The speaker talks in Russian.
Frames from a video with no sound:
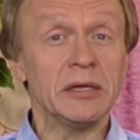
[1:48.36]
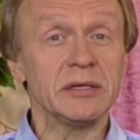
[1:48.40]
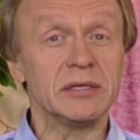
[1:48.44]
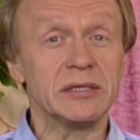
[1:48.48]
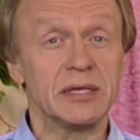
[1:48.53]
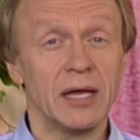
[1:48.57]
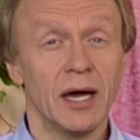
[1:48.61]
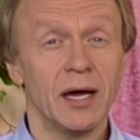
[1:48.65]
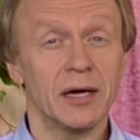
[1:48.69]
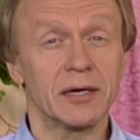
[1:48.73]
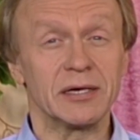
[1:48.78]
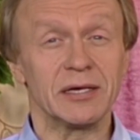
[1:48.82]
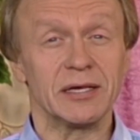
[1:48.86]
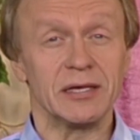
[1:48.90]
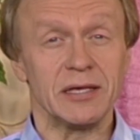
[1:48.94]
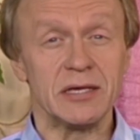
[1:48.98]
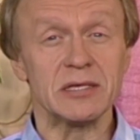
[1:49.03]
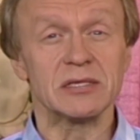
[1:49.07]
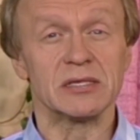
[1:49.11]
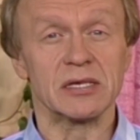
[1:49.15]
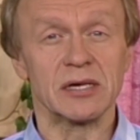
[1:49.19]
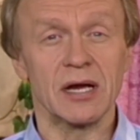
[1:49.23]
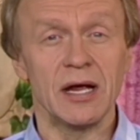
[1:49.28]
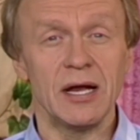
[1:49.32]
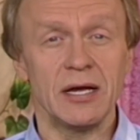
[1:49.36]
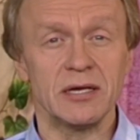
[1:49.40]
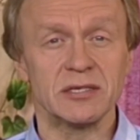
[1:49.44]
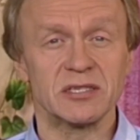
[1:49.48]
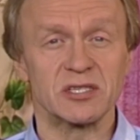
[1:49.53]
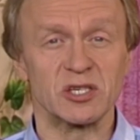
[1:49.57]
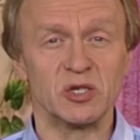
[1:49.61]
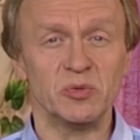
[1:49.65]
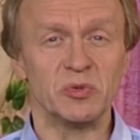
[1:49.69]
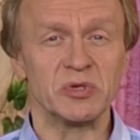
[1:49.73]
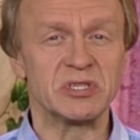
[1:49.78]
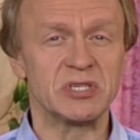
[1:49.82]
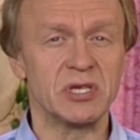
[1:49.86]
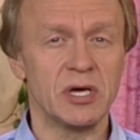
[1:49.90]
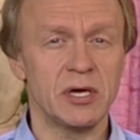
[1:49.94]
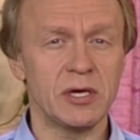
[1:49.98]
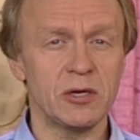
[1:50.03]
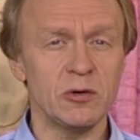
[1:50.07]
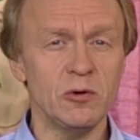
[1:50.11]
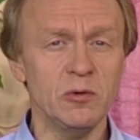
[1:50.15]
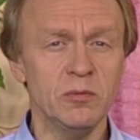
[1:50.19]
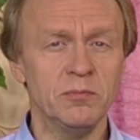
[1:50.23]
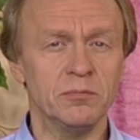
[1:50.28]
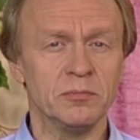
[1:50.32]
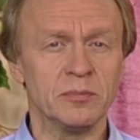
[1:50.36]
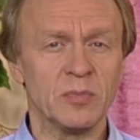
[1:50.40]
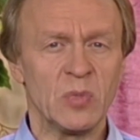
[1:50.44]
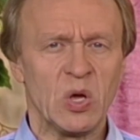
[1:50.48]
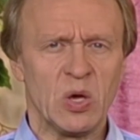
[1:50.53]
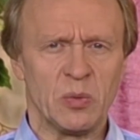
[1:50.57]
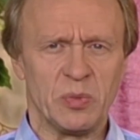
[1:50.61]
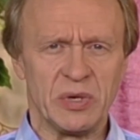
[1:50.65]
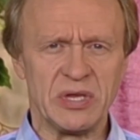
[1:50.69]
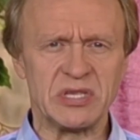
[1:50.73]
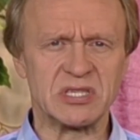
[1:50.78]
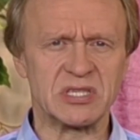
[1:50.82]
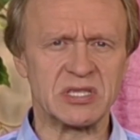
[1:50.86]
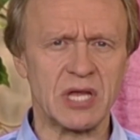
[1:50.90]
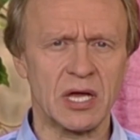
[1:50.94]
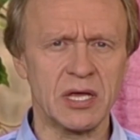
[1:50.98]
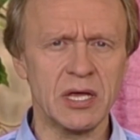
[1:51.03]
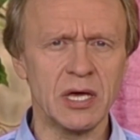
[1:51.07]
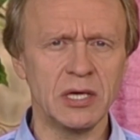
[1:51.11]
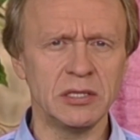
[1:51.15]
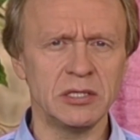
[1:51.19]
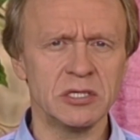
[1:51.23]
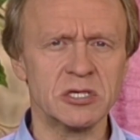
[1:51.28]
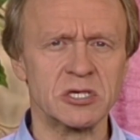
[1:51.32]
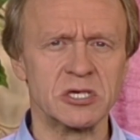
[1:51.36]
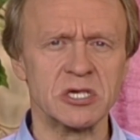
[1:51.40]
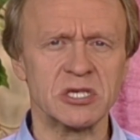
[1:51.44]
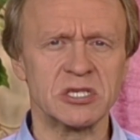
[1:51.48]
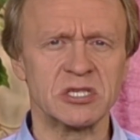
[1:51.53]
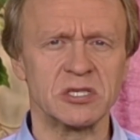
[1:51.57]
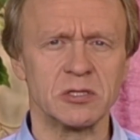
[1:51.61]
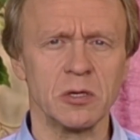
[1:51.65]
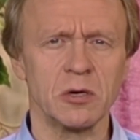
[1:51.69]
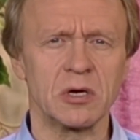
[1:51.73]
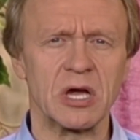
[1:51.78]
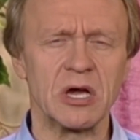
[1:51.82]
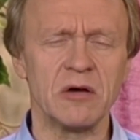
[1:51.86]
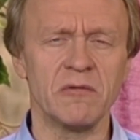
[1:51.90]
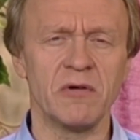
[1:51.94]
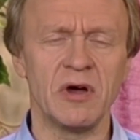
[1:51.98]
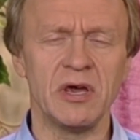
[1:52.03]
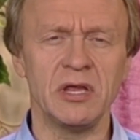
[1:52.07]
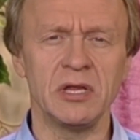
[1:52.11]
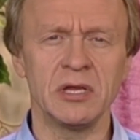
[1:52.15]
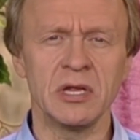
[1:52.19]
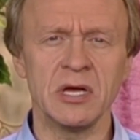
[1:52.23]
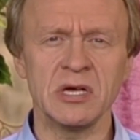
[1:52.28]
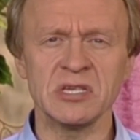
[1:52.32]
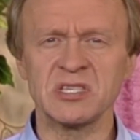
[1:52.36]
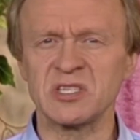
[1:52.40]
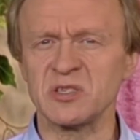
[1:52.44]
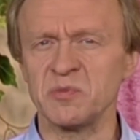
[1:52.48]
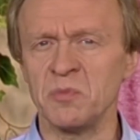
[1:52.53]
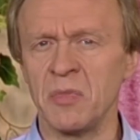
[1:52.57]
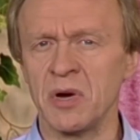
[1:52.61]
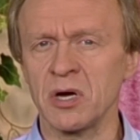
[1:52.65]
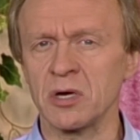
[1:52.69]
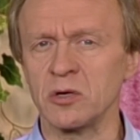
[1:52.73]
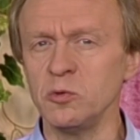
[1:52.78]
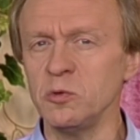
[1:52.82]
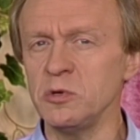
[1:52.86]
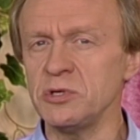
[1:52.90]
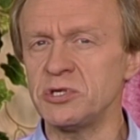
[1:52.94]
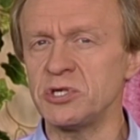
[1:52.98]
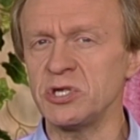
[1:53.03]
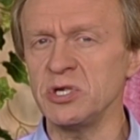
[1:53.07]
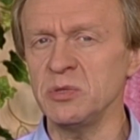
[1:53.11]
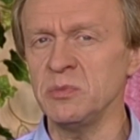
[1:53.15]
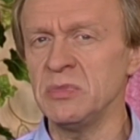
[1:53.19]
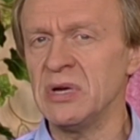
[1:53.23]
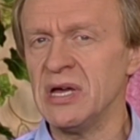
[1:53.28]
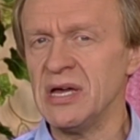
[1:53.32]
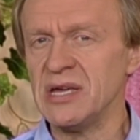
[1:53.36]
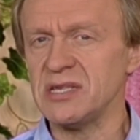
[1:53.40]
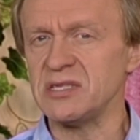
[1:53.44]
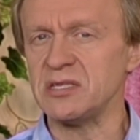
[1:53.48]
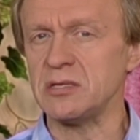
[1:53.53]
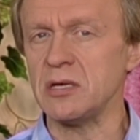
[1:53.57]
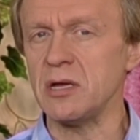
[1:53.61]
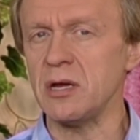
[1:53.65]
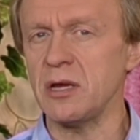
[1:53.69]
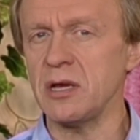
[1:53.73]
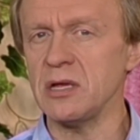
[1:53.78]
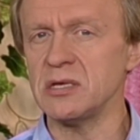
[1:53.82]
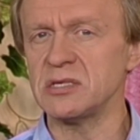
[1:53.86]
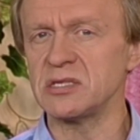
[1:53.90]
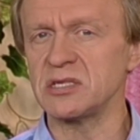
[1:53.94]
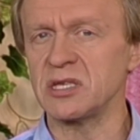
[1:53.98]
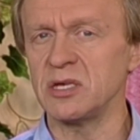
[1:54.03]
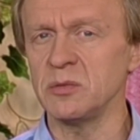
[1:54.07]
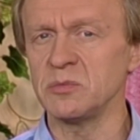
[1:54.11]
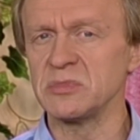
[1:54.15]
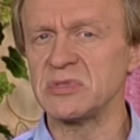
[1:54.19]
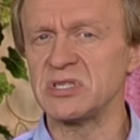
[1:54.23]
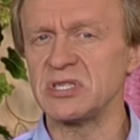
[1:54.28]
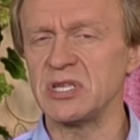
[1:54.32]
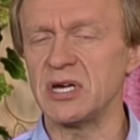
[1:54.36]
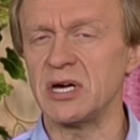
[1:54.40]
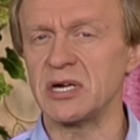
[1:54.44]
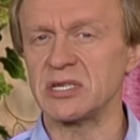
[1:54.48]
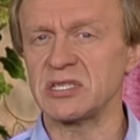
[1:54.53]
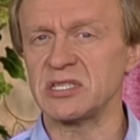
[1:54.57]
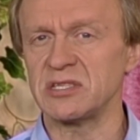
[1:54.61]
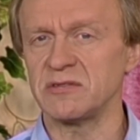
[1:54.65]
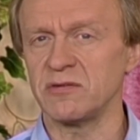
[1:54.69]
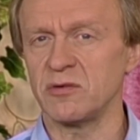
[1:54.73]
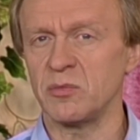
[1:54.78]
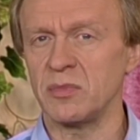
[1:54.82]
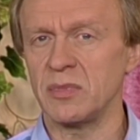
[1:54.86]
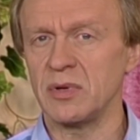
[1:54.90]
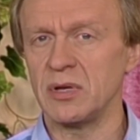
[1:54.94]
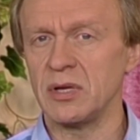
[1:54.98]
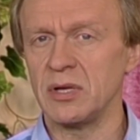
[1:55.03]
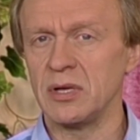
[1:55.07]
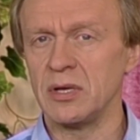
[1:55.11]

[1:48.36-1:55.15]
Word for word: Так израильскому царю предстояла жестокая война с могучим сирийским царством.